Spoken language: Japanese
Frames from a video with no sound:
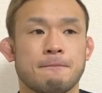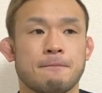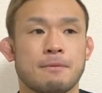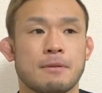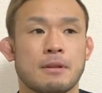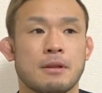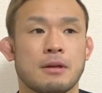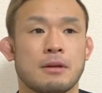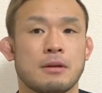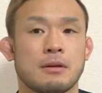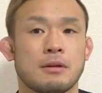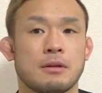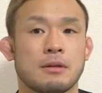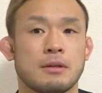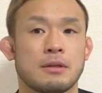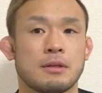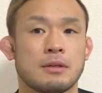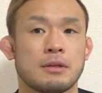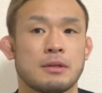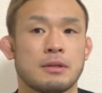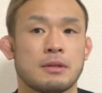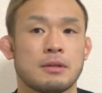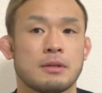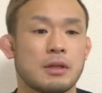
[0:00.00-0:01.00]

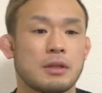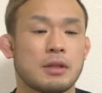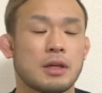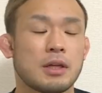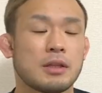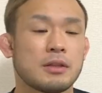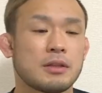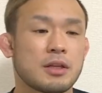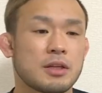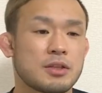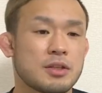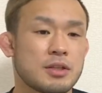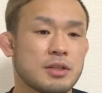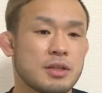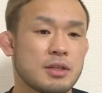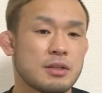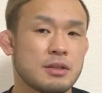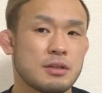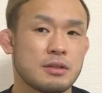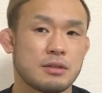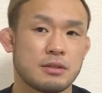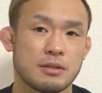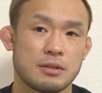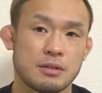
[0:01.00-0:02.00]
はダンタス戦
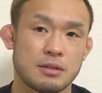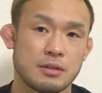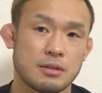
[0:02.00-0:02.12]
です